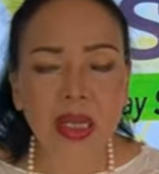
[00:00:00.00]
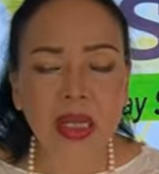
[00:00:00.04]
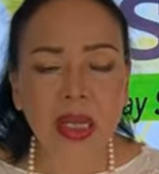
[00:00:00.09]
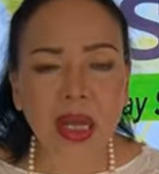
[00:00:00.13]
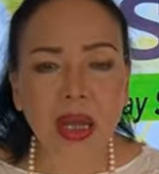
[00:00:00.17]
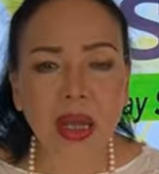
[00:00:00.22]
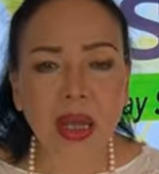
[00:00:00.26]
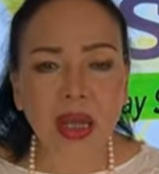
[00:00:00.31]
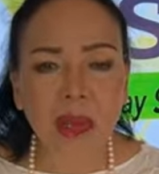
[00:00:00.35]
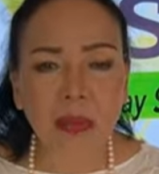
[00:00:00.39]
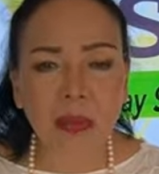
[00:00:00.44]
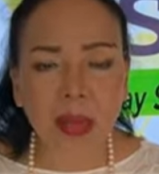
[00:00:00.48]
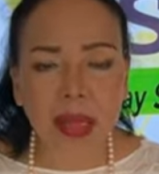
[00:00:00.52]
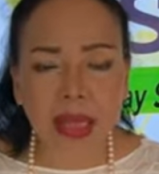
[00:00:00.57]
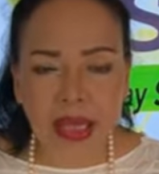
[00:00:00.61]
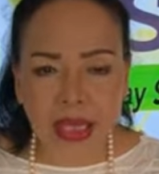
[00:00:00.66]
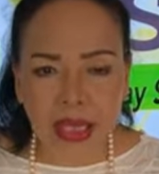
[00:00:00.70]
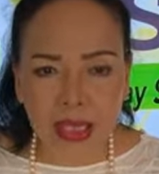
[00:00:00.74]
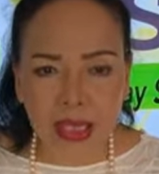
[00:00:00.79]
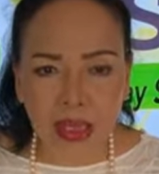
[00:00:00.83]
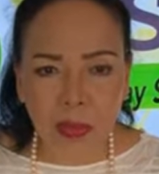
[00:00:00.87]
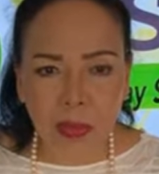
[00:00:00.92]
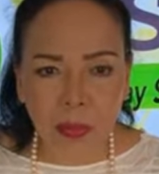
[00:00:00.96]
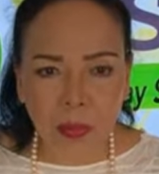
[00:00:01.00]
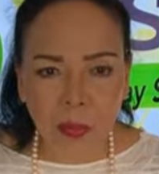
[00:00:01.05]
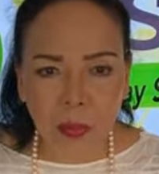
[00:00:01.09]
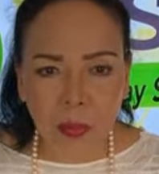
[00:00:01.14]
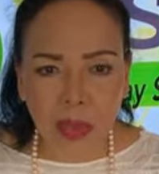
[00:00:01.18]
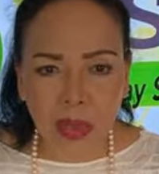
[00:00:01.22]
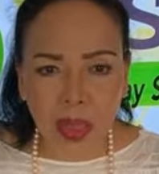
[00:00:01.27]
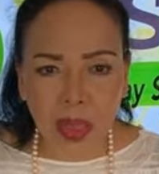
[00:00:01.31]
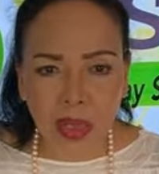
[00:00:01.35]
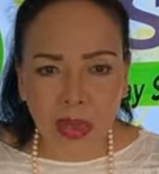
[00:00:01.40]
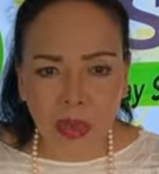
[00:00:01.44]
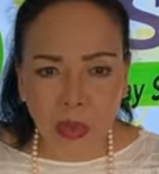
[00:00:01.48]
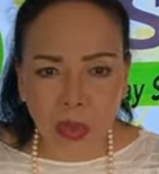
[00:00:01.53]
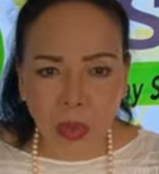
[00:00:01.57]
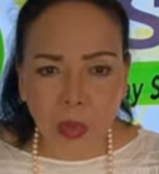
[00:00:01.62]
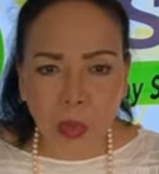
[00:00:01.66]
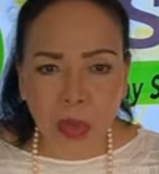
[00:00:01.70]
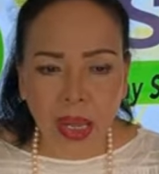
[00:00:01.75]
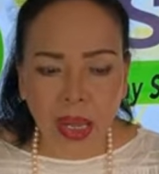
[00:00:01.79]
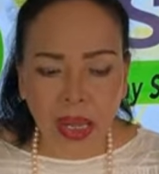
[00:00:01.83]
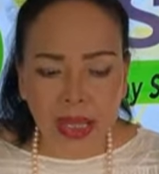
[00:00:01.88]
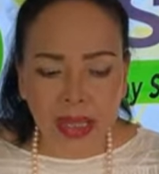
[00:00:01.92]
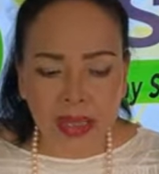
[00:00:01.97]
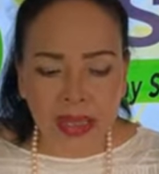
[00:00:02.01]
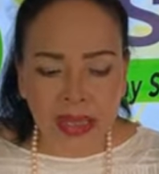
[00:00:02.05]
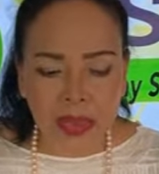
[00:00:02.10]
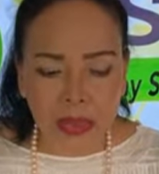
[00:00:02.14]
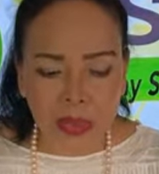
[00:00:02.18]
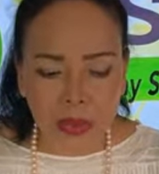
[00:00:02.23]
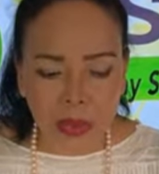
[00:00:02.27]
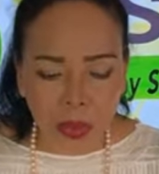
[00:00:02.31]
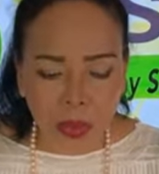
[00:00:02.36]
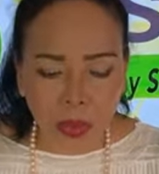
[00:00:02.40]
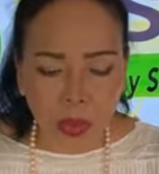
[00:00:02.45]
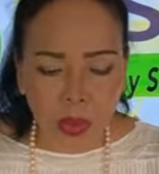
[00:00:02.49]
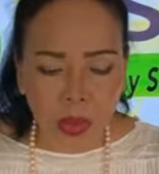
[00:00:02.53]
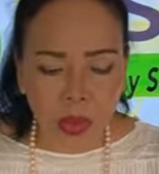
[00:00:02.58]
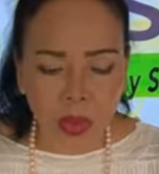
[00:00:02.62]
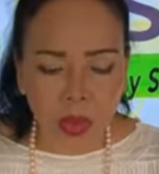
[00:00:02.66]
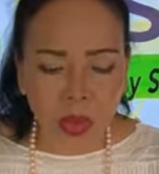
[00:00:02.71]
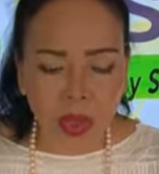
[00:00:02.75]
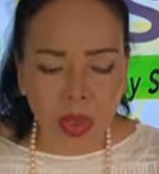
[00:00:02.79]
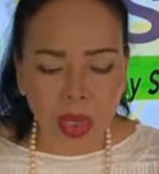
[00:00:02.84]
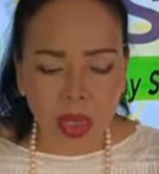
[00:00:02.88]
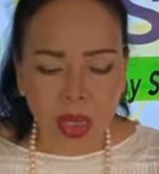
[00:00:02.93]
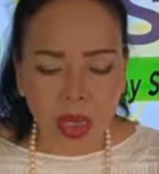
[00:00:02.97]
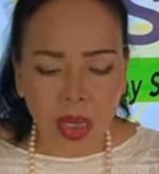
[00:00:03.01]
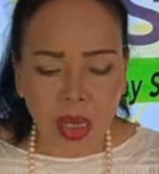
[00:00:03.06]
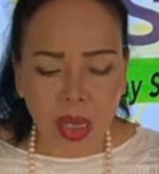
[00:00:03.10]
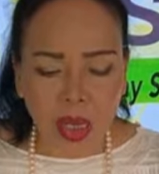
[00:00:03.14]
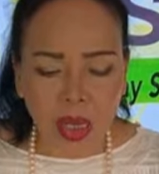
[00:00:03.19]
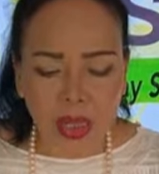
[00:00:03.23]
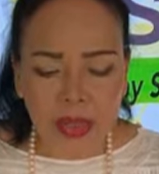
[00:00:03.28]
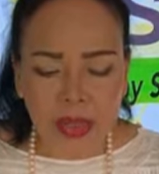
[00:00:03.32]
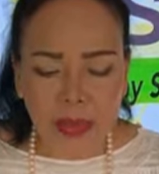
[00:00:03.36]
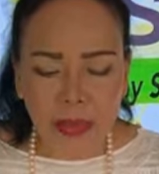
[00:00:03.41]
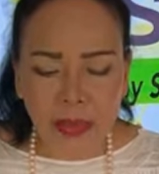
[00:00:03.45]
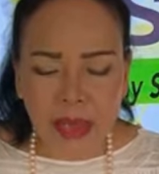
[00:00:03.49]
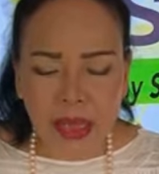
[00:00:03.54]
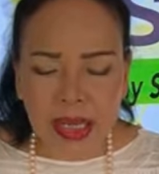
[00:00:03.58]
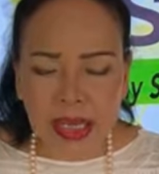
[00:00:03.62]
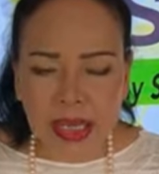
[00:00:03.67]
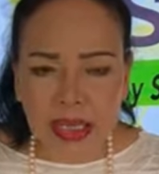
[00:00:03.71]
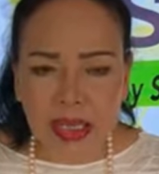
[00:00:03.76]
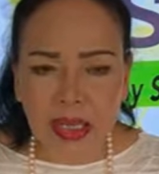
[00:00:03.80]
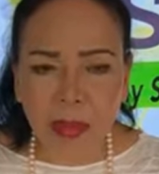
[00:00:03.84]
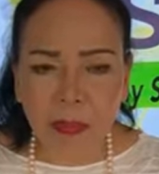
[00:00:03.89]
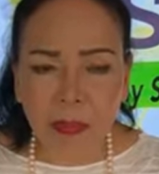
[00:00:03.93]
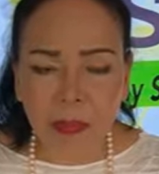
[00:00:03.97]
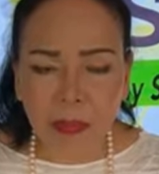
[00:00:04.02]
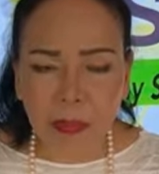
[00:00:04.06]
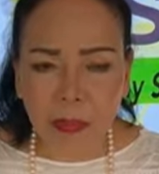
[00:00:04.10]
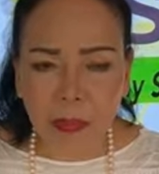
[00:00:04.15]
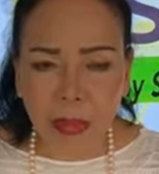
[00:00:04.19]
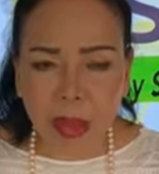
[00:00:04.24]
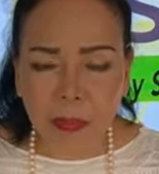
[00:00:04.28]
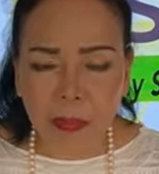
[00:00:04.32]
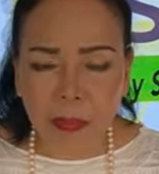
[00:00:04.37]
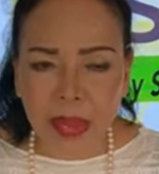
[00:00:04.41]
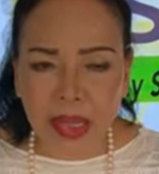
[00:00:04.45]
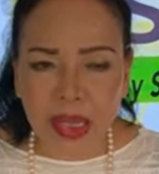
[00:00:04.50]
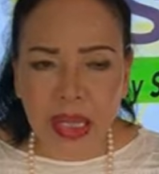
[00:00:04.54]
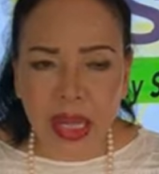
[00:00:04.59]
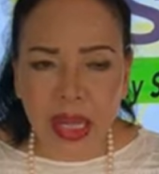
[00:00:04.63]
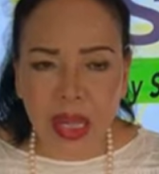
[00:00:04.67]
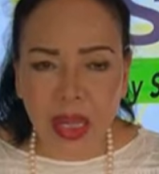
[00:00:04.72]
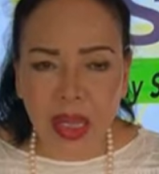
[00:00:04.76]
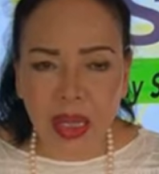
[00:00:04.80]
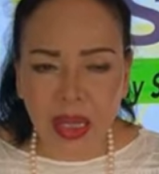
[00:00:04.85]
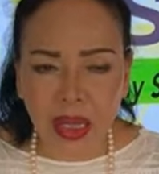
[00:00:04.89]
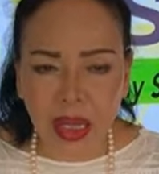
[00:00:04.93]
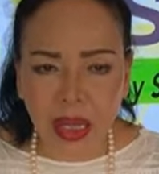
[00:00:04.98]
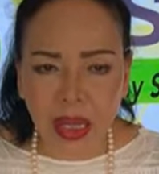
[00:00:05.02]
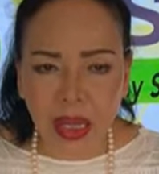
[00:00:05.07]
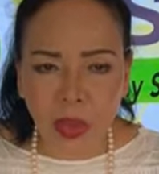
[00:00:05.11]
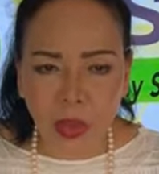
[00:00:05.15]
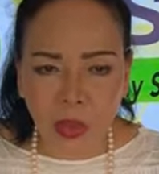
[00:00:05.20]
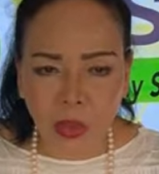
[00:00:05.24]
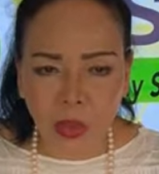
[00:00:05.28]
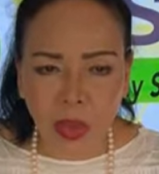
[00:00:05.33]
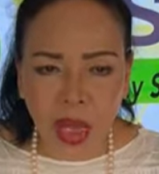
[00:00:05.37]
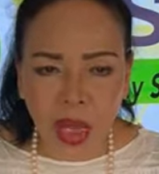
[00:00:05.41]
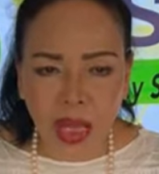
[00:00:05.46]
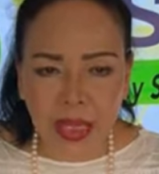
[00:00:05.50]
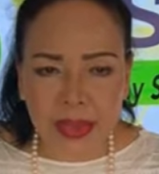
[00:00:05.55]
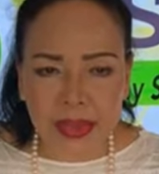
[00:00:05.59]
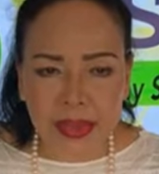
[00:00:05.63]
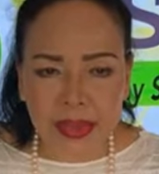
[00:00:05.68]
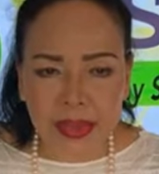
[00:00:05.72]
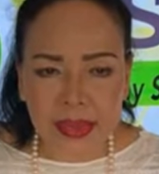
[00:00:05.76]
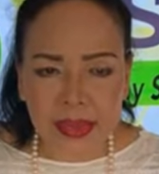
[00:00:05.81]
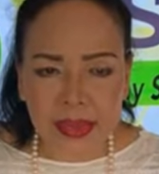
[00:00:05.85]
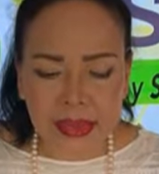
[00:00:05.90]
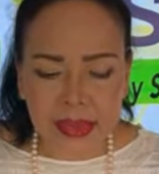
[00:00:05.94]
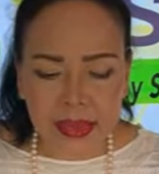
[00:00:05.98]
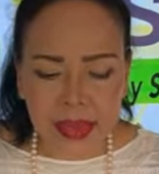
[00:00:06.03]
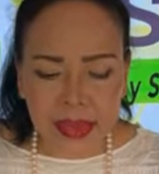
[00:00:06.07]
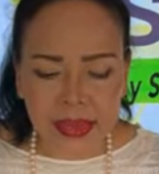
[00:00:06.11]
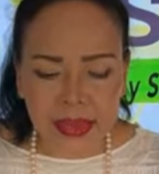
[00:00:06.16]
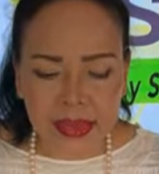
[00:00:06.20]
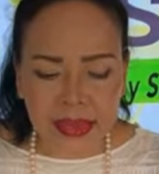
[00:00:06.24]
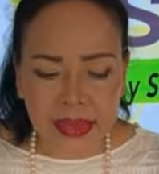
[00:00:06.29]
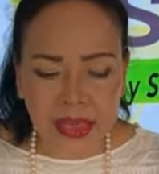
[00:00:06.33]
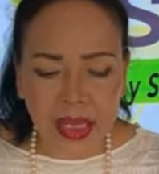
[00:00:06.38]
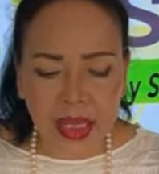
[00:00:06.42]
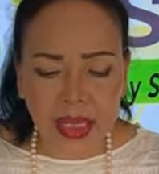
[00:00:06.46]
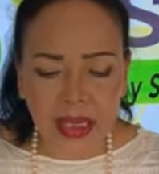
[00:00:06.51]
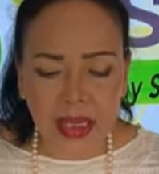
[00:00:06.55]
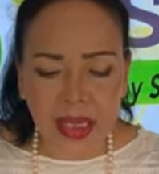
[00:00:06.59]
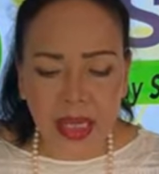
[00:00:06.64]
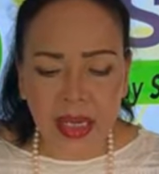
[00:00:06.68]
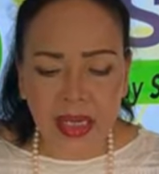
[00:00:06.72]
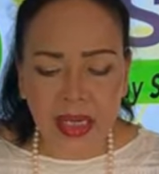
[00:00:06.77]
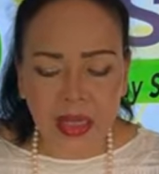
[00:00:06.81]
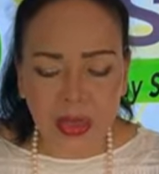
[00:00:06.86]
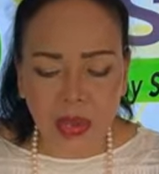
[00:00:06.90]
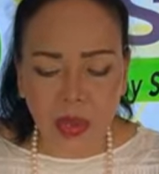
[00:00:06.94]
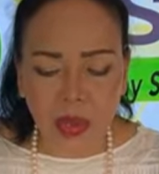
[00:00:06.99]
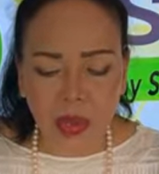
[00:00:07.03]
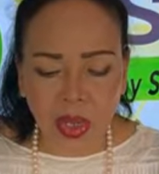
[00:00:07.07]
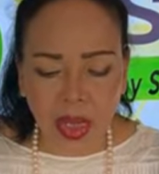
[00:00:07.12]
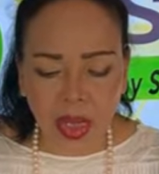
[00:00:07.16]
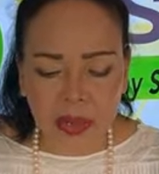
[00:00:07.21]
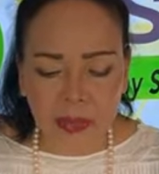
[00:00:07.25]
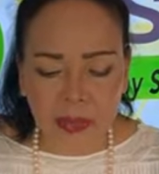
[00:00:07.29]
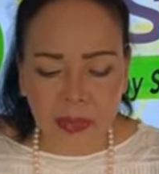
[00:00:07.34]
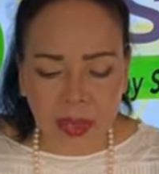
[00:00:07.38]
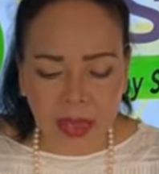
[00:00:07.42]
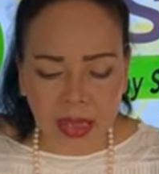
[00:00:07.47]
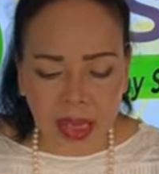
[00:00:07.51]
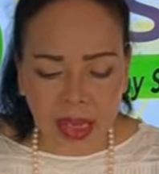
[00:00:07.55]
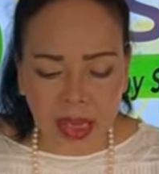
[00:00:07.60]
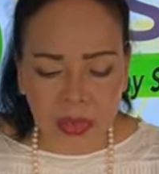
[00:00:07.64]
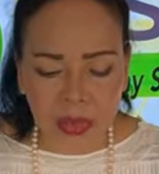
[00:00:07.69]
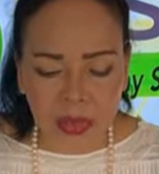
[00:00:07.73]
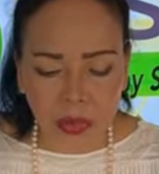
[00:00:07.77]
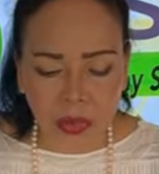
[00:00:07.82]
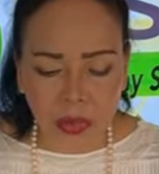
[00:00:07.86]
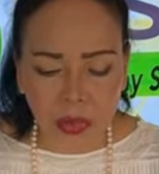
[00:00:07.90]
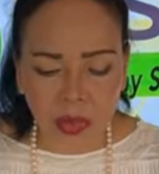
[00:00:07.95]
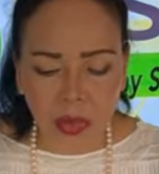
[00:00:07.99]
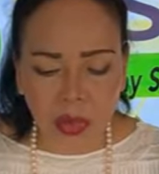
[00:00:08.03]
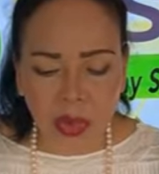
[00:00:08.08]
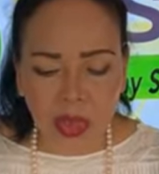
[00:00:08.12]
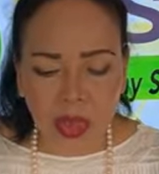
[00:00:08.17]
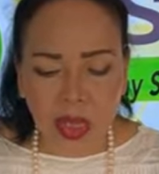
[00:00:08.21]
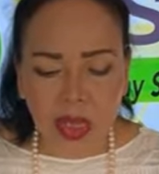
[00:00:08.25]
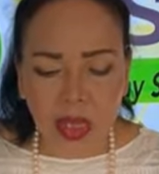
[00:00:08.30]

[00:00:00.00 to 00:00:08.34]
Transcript: Kaya mahirap na dumaan ang dugo at mahirap mapiga ang ugat kasi nga dahil ito ay barado.